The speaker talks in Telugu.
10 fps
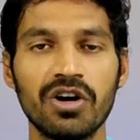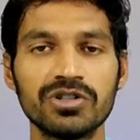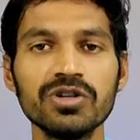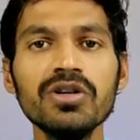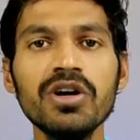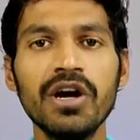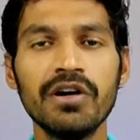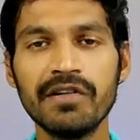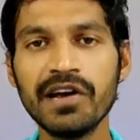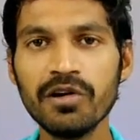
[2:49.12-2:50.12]
కావచ్చు
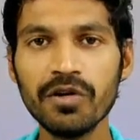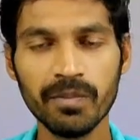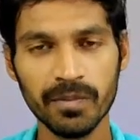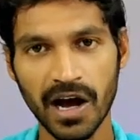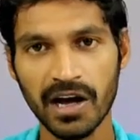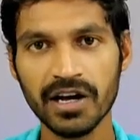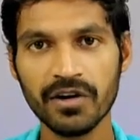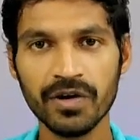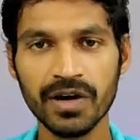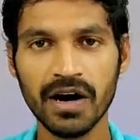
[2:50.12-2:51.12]
వీళ్ళు నా
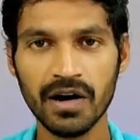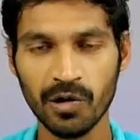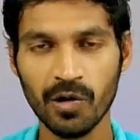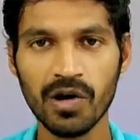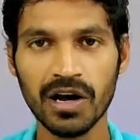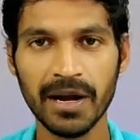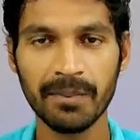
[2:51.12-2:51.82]
దగ్గర ఉన్న లోకల్